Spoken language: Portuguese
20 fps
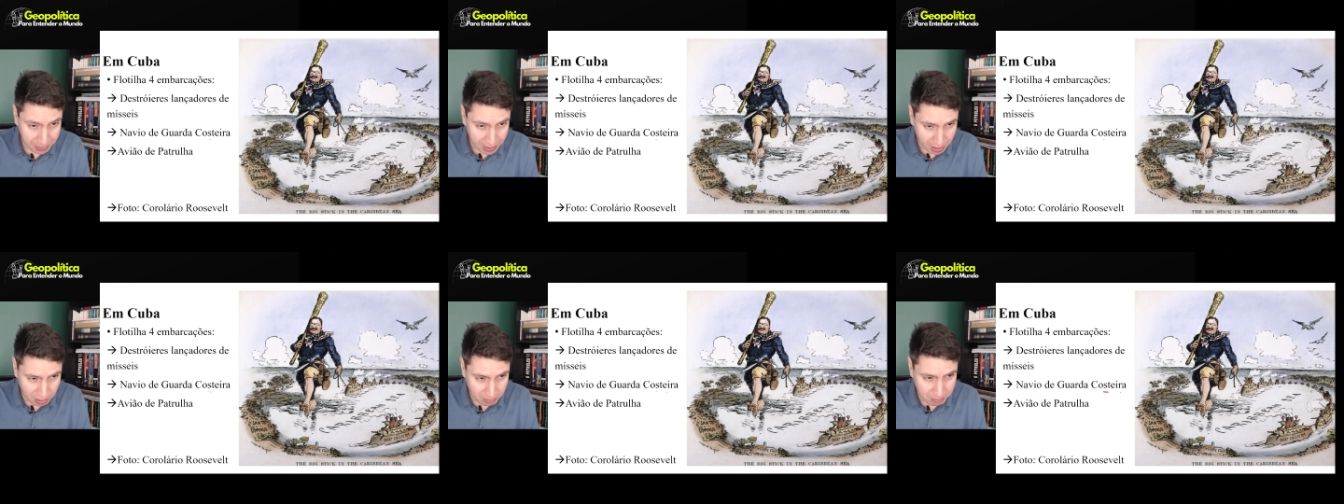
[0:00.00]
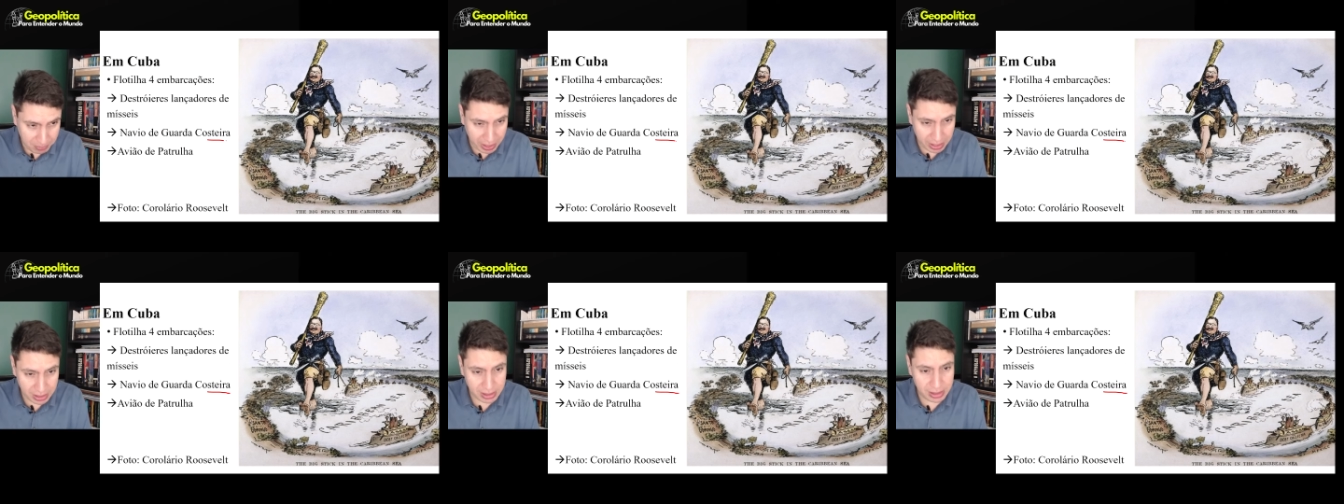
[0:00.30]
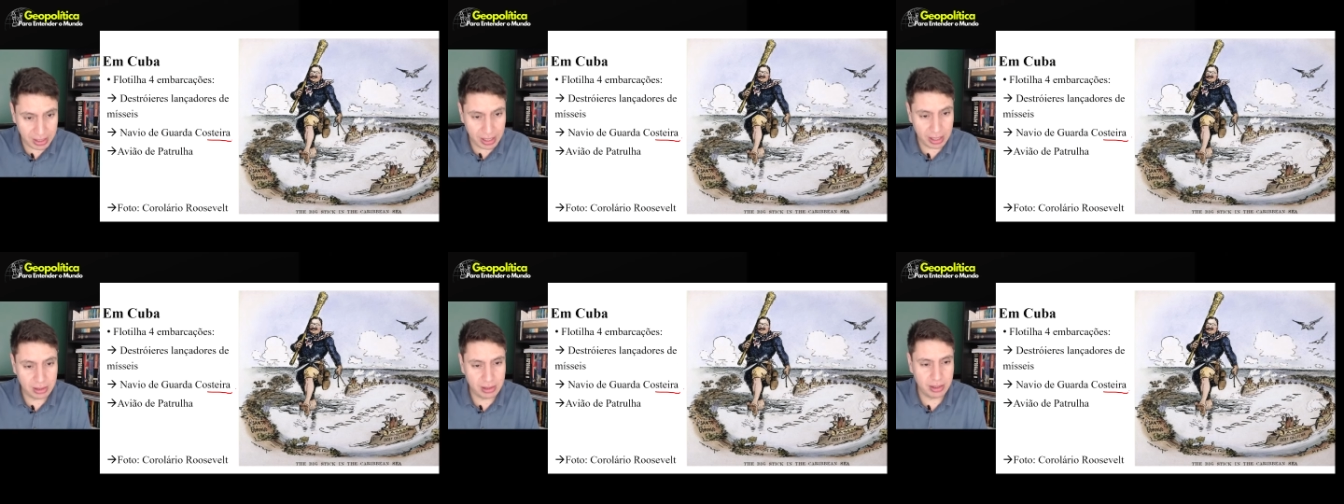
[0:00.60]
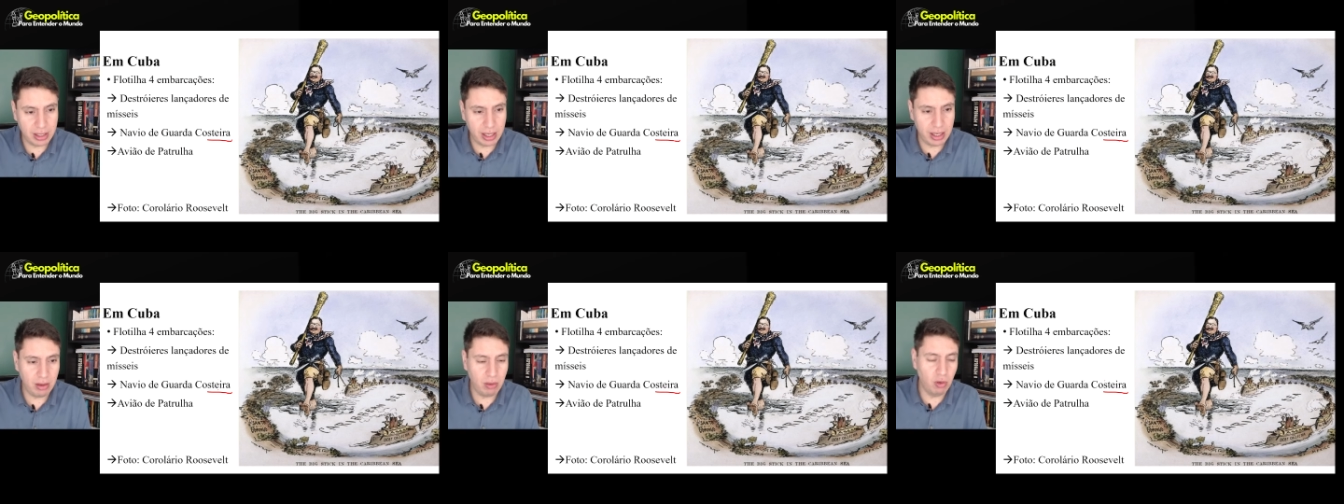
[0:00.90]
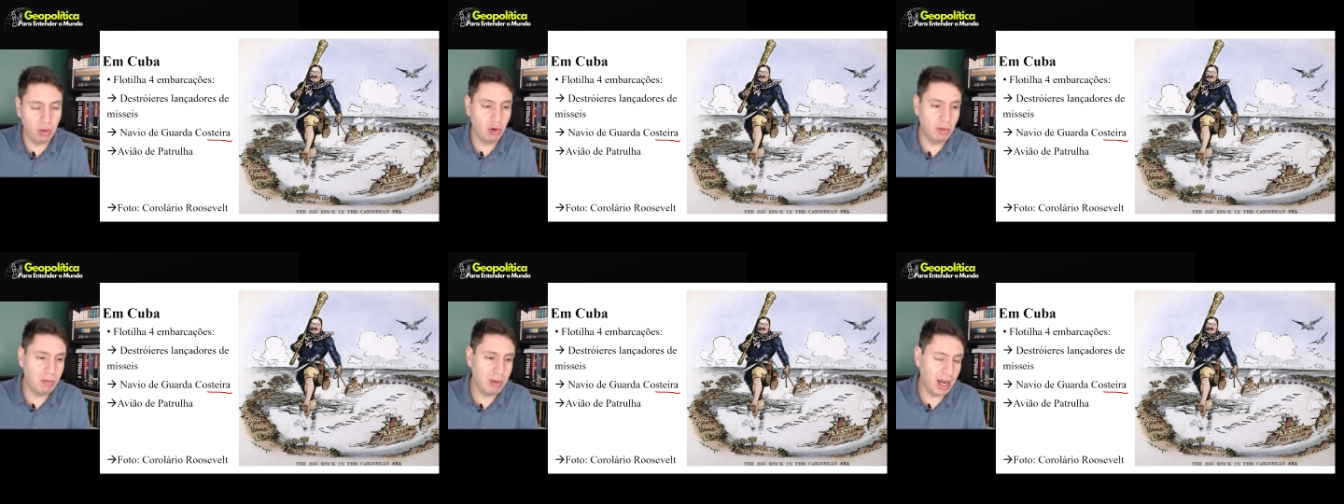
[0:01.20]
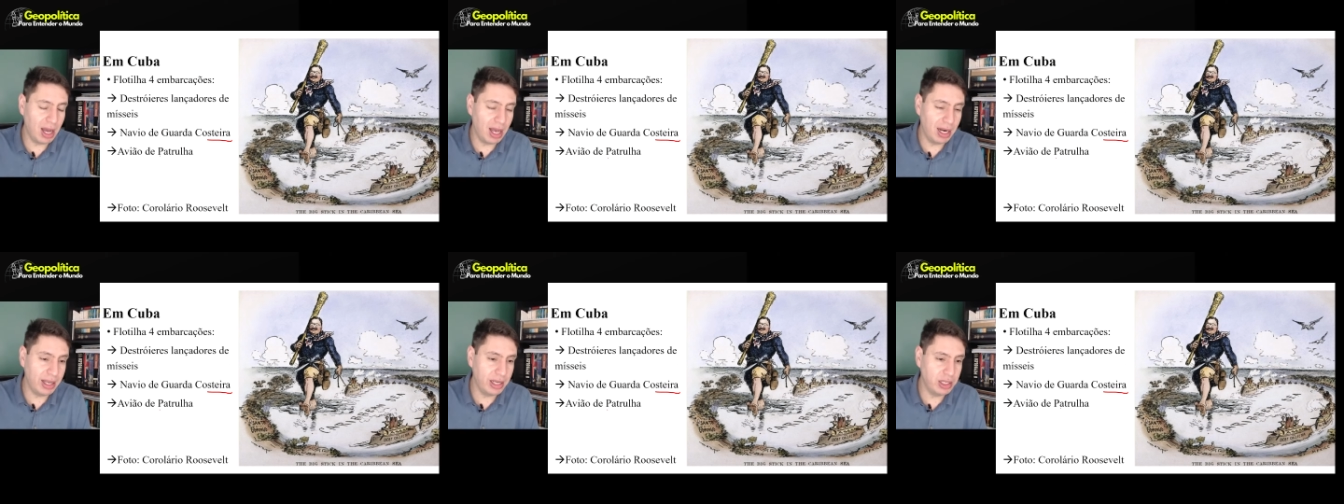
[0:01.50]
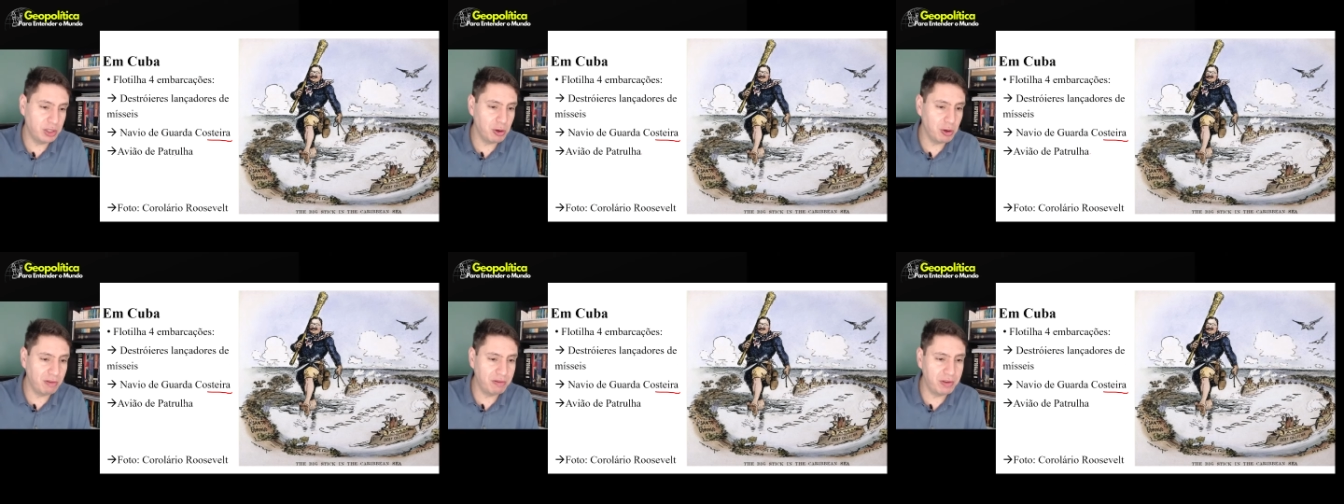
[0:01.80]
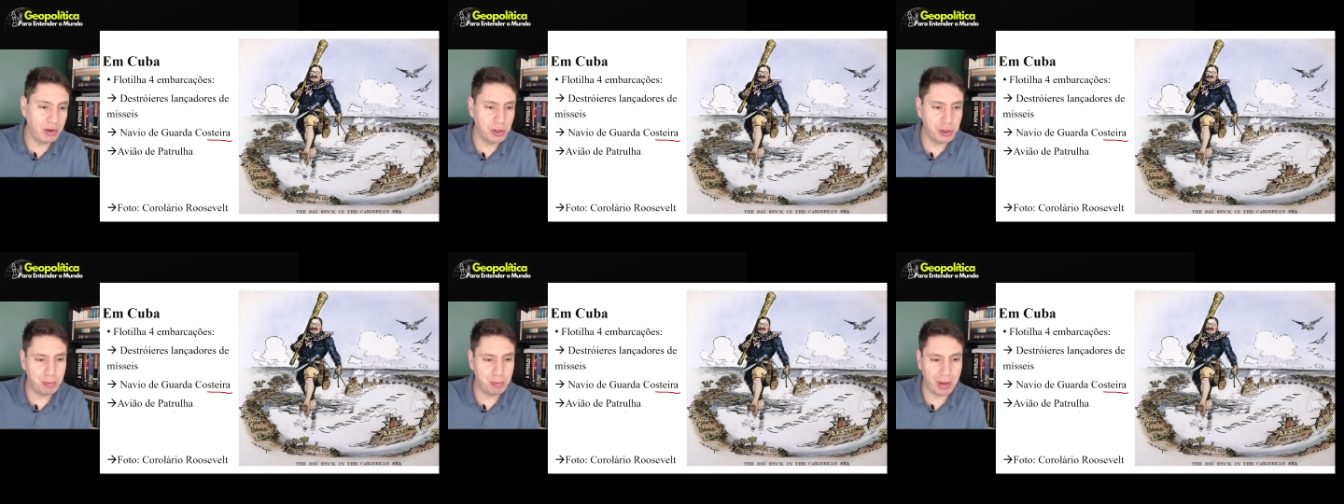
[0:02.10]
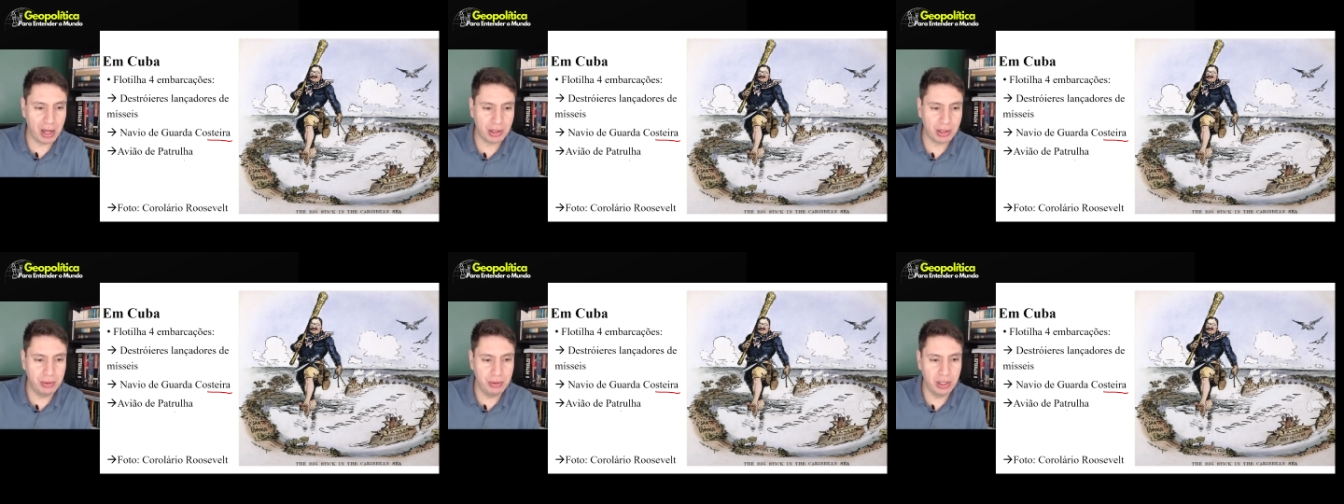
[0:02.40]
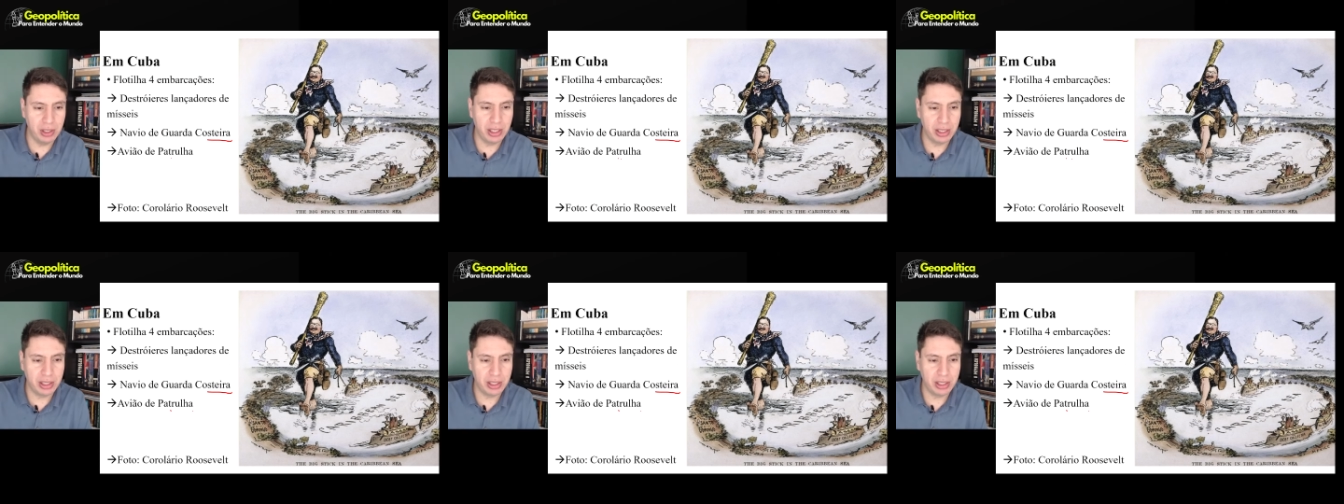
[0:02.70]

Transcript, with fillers: presentes em Cuba, além de um avião de patrulha.